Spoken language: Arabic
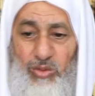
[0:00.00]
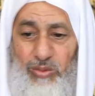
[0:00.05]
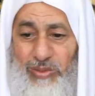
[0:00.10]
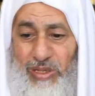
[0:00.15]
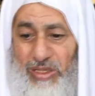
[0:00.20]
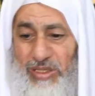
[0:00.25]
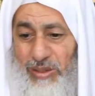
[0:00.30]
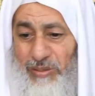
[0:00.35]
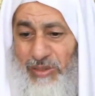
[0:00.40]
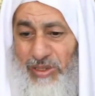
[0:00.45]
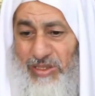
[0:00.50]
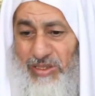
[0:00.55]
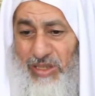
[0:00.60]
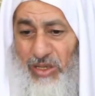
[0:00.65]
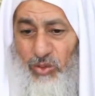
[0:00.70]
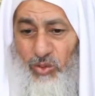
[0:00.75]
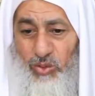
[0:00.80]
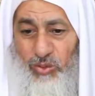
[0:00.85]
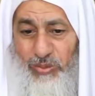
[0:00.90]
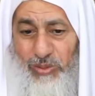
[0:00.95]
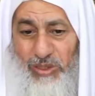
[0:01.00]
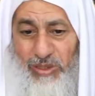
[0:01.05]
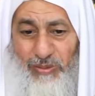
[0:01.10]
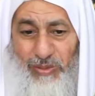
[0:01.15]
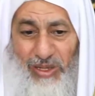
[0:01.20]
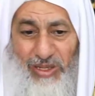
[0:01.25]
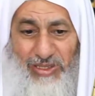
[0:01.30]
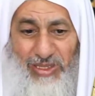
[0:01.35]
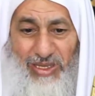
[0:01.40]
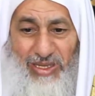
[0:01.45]
ما تمسكوا به
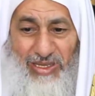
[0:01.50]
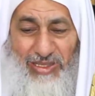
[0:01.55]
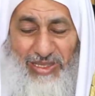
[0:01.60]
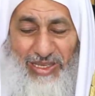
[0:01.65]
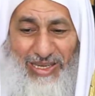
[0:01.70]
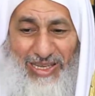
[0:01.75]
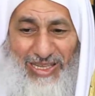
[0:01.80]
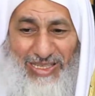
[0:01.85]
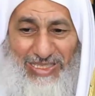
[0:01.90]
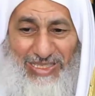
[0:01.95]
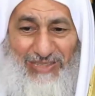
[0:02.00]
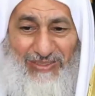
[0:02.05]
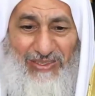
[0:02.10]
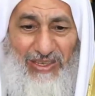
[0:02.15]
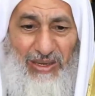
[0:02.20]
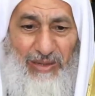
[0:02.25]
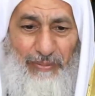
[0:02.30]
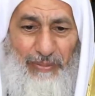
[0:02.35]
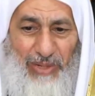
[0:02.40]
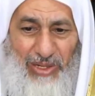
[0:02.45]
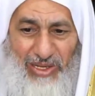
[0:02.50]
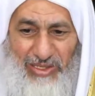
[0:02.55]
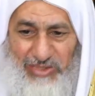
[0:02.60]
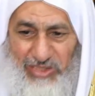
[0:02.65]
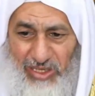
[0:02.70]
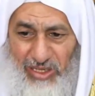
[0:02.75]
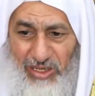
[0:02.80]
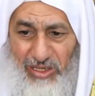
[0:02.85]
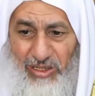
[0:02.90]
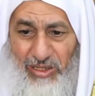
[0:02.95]
بعد هذا الحديث
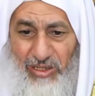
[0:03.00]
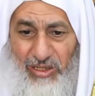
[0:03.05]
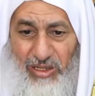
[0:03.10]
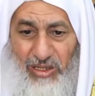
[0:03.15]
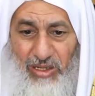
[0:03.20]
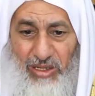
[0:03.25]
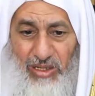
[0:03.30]
الباطل